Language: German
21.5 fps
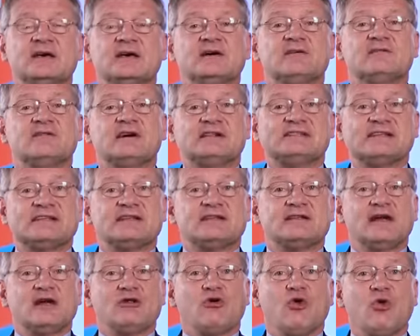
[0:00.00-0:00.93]
Falls
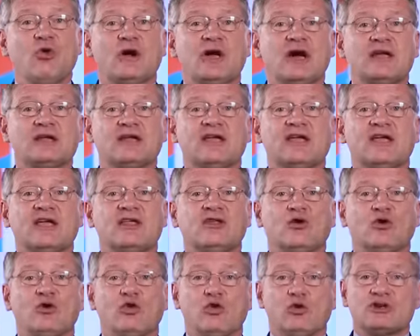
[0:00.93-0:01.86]
Ihnen ein hochgradig
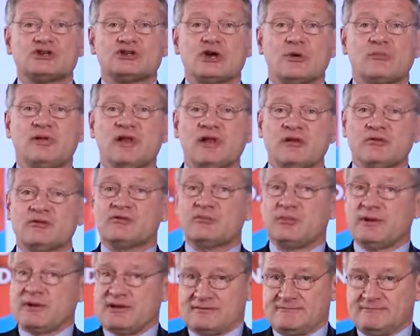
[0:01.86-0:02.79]
ideologischer
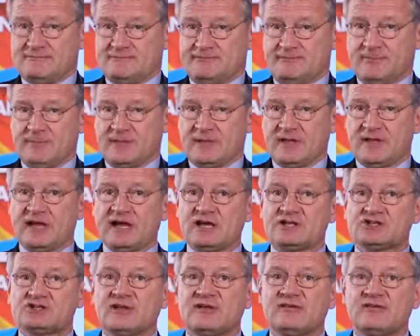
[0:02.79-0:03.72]
Bildungsplan
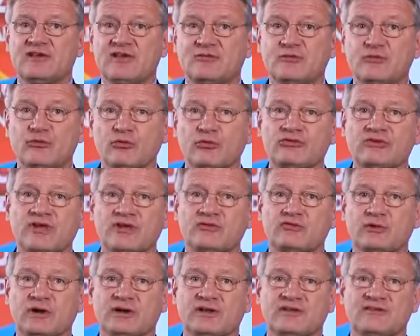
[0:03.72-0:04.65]
einschließlich
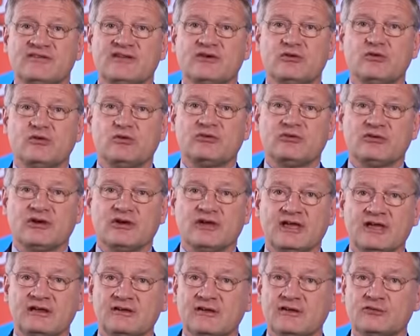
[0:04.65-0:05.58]
Frühsexualisierung unserer
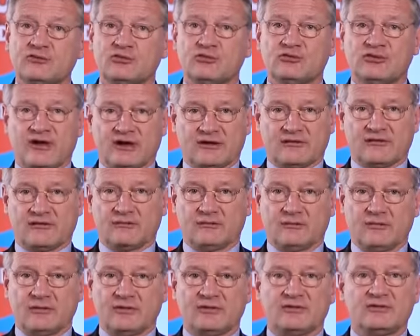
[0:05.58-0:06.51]
Kinder zusagt,
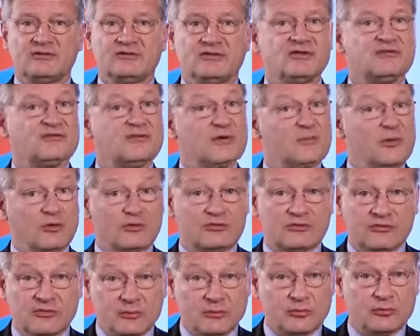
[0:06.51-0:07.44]
sind Sie bei
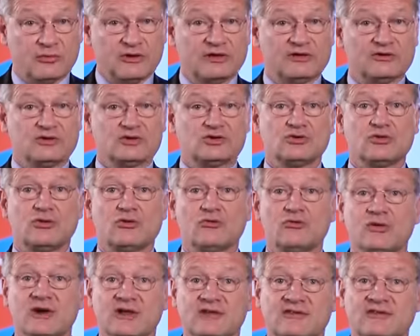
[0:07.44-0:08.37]
unserer politischen
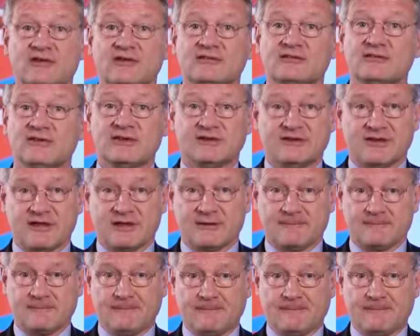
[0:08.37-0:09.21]
Konkurrenz ganz richtig.